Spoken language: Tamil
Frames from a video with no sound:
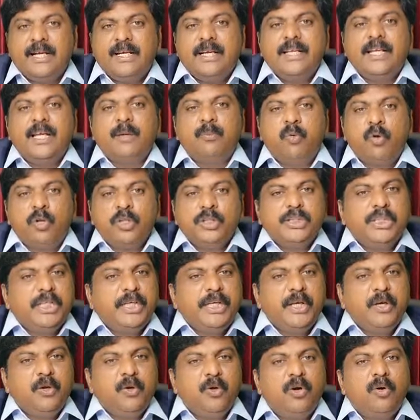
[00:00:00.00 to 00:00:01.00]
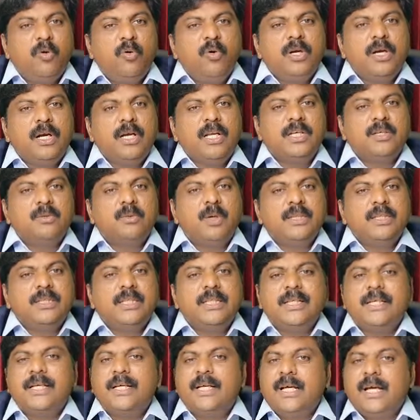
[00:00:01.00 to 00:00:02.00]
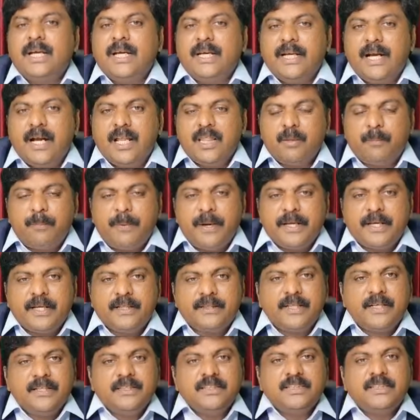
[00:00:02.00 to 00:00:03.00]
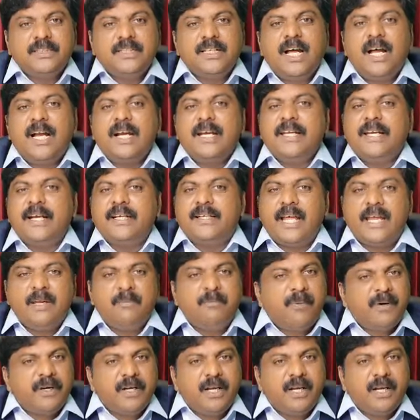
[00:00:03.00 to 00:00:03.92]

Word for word: நீங்கள் புரிஞ்சுக்கிட்டீங்களோ உங்களுக்கு வந்து எழுத படிக்க தெரிஞ்சிச்சுன்னா நீங்கள் டைப்